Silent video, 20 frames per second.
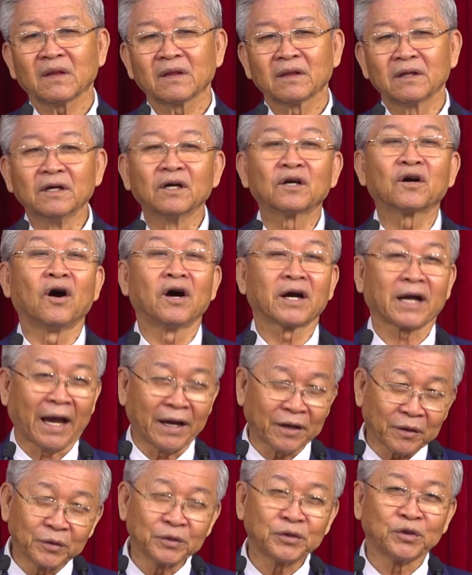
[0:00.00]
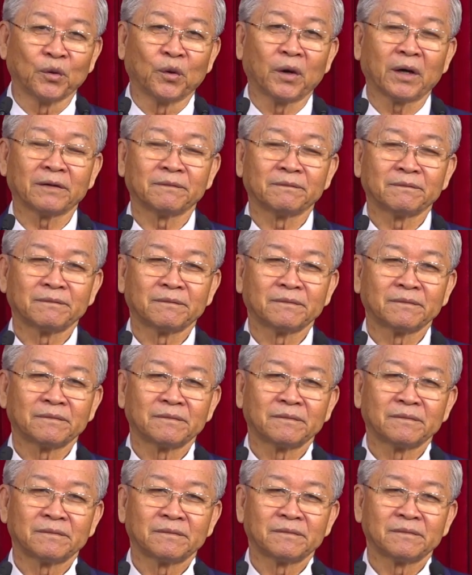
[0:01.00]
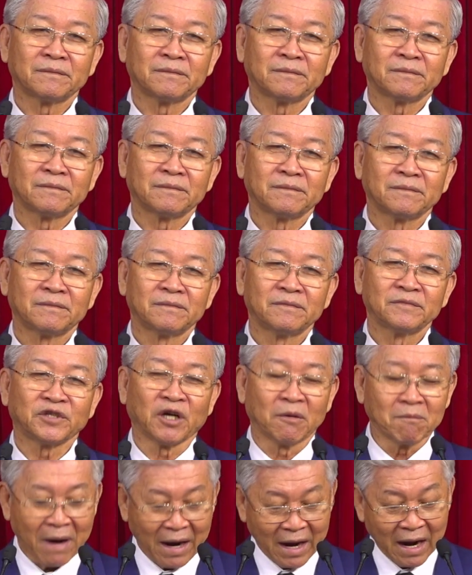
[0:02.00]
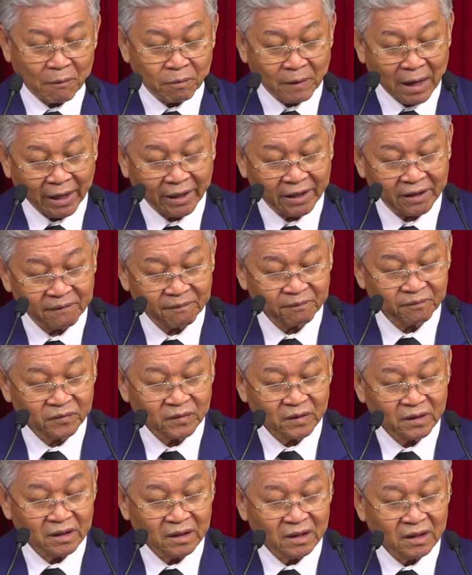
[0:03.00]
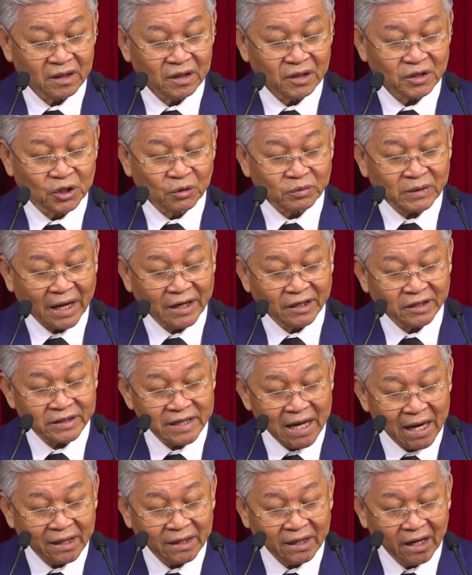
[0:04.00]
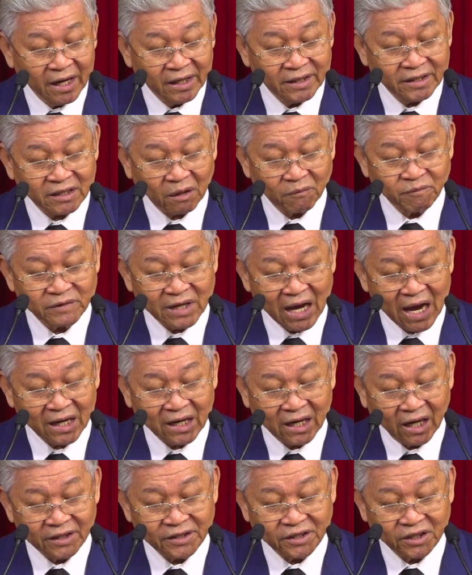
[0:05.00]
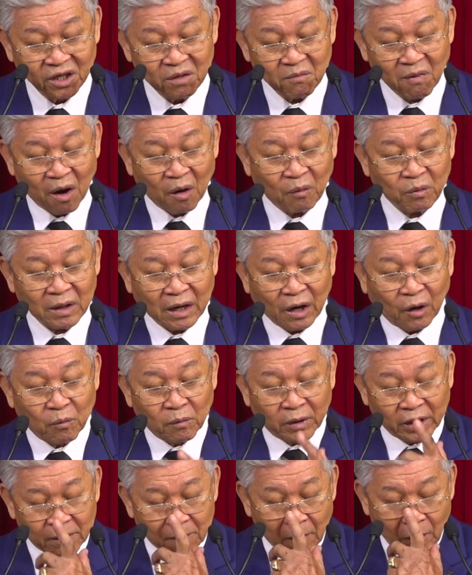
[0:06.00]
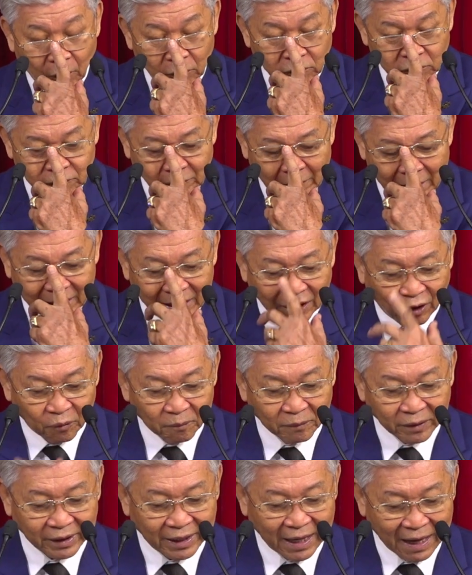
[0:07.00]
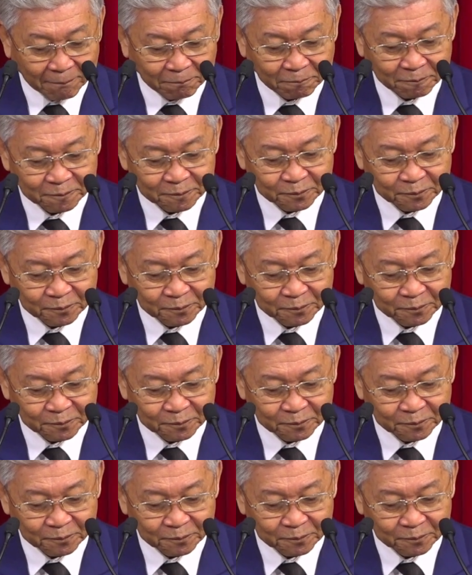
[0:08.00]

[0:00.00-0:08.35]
Thưa con cái của Chúa, trong bài học này chúng ta được nhắc đến trong gia cơ chương 1 câu 14 và câu 15.